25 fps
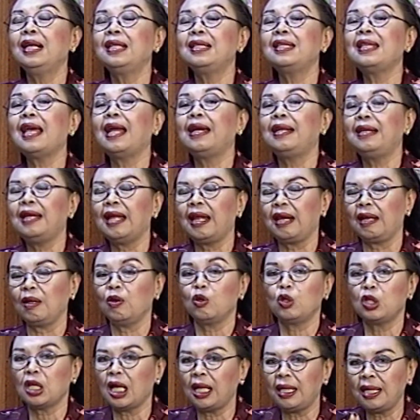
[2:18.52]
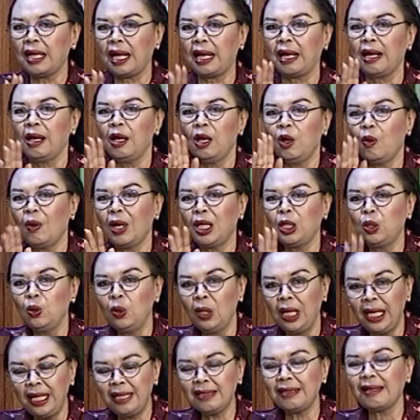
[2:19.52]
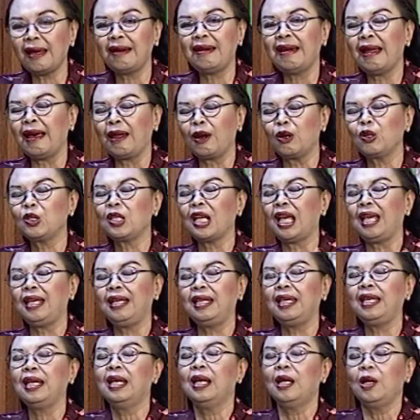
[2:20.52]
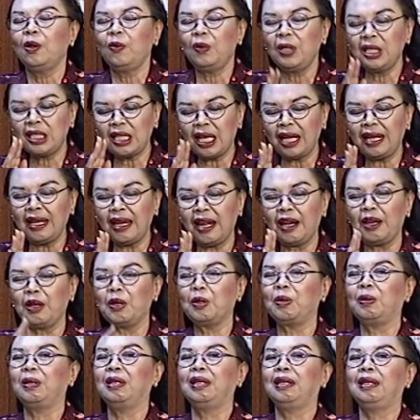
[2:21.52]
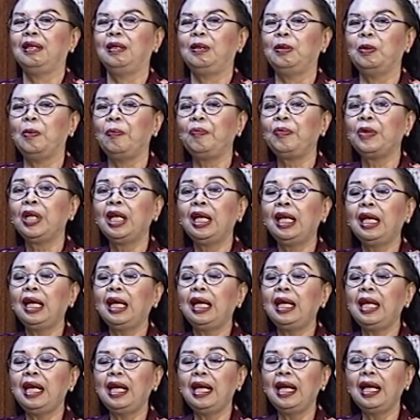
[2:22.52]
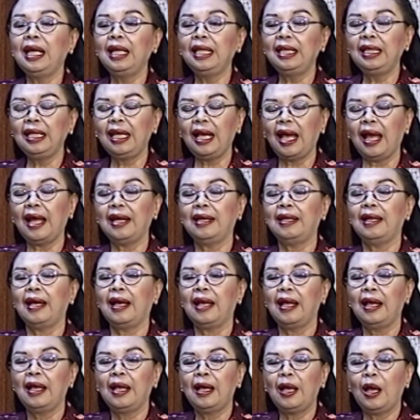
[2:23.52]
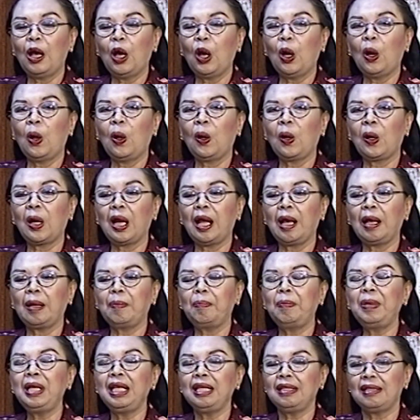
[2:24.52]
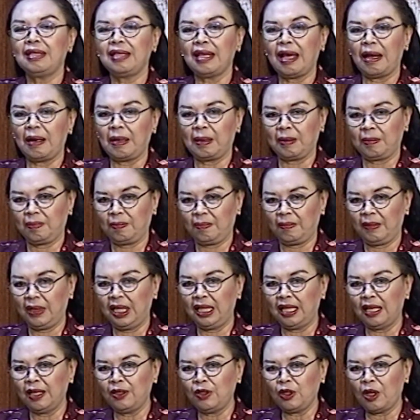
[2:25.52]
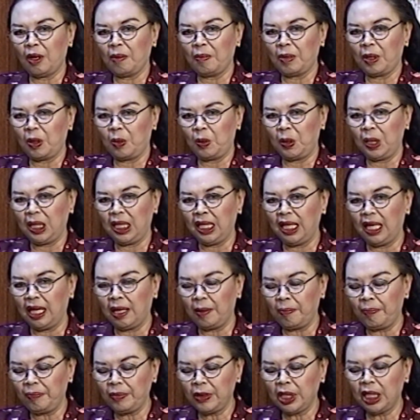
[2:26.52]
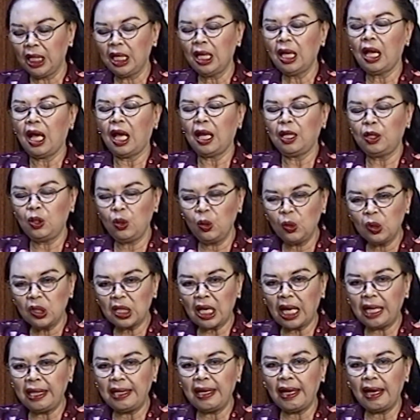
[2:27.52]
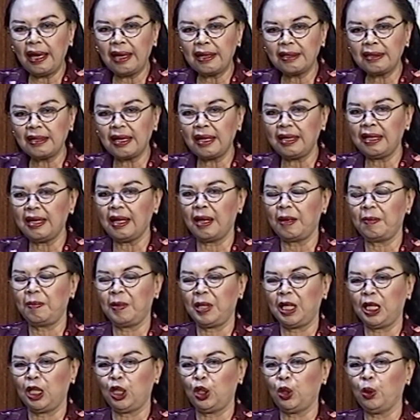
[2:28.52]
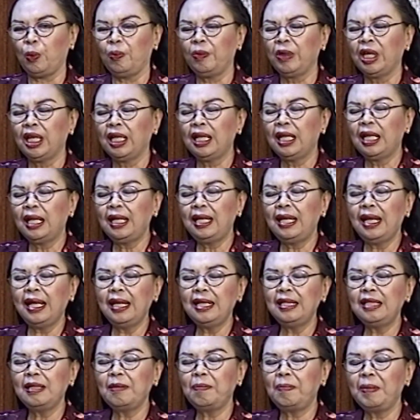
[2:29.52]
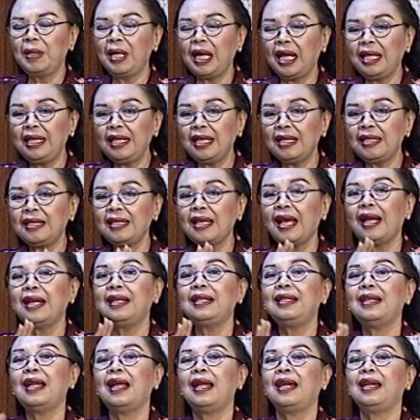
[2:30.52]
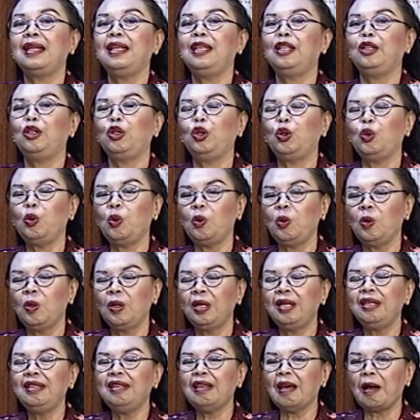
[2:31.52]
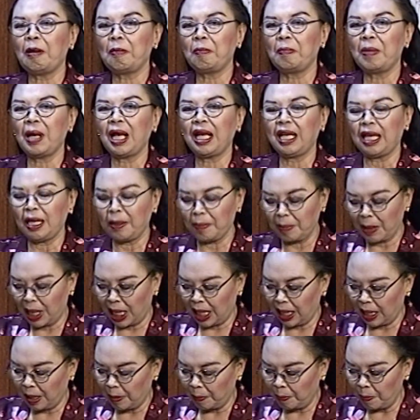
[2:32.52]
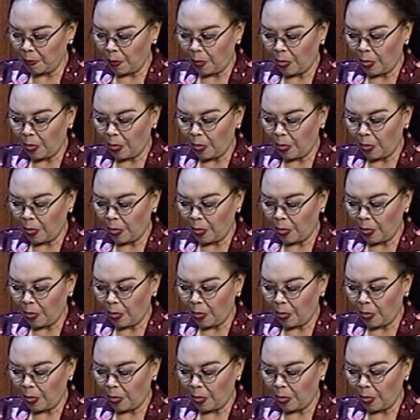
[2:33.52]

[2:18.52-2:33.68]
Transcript: sadar ya sadar wadule sadaro saiki wes sadar ya nah, gitu karena nang ketika ada orang pingsan kita juga berpikir aduh sadar sadar begitu dan sebenarnya sadar itu yang bagaimana